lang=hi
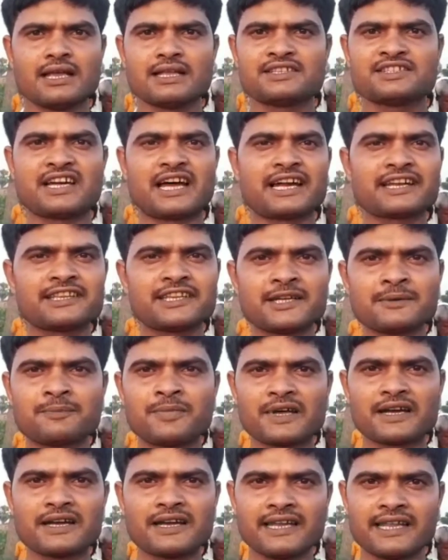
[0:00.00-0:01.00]
चार दिन
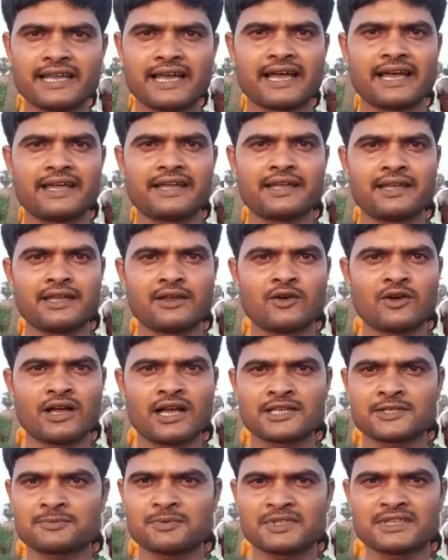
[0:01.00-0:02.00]
पर ले आए और
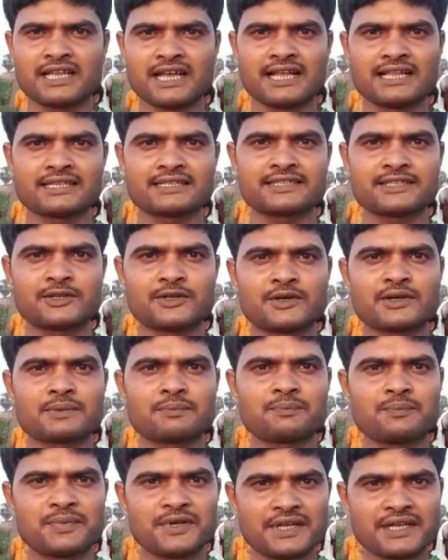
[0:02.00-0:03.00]
अस्पताल से और
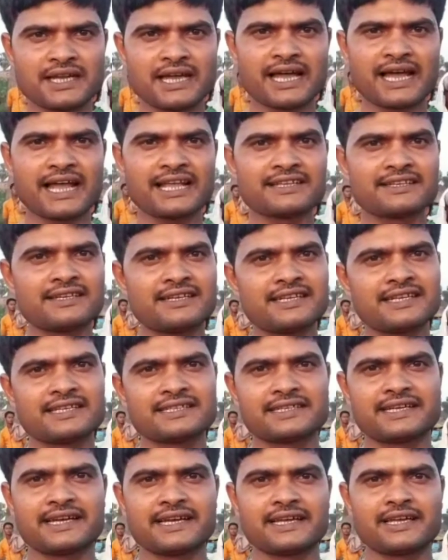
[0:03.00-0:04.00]
फिर आज ले
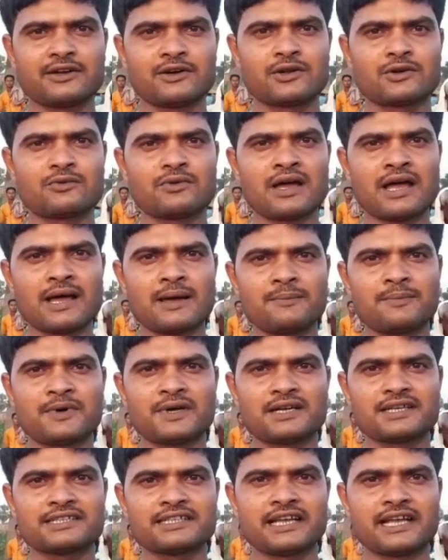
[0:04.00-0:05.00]
गए और वहाँ
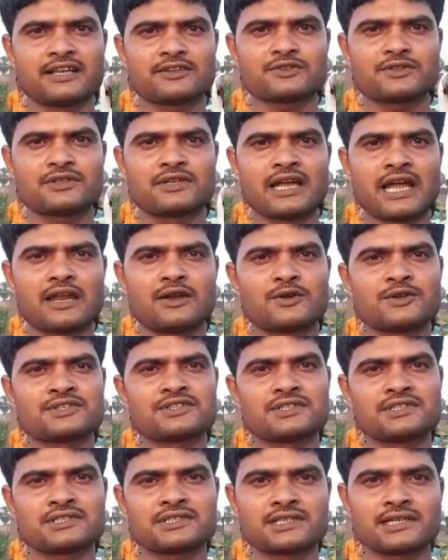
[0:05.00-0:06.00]
पर जो है सो
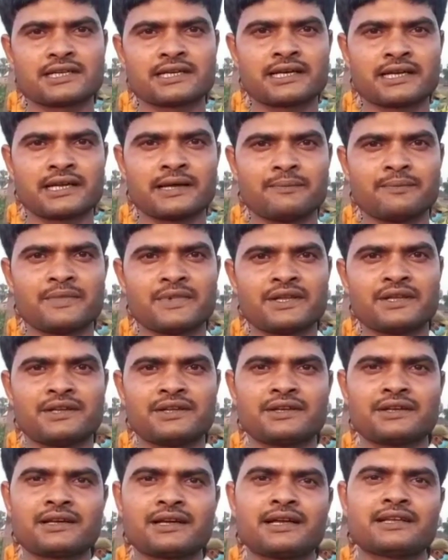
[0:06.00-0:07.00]
डायलिसिस के क्रम में
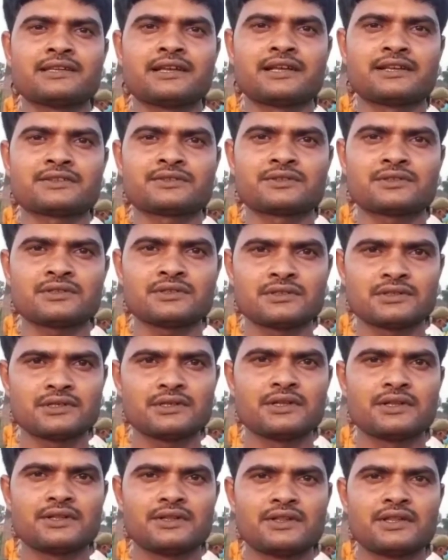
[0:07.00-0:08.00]
इनका जो है सो
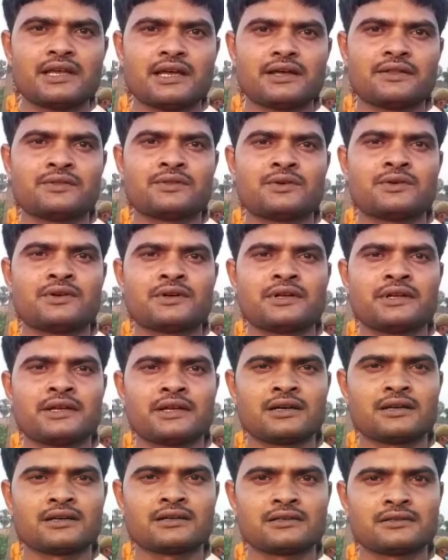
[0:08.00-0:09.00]
देहांत हो गया
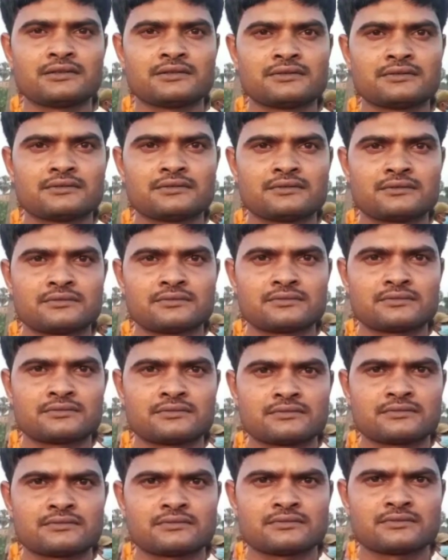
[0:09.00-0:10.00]

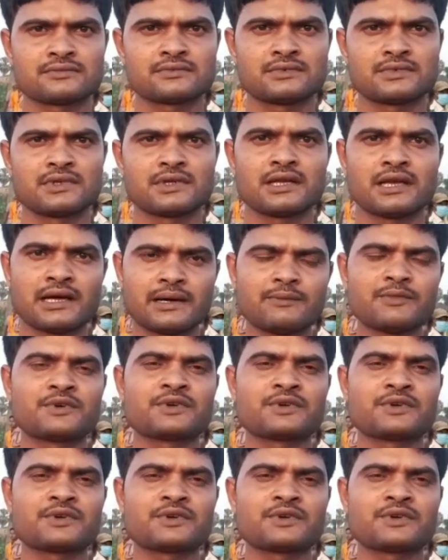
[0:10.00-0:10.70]
आप कौन हुए हम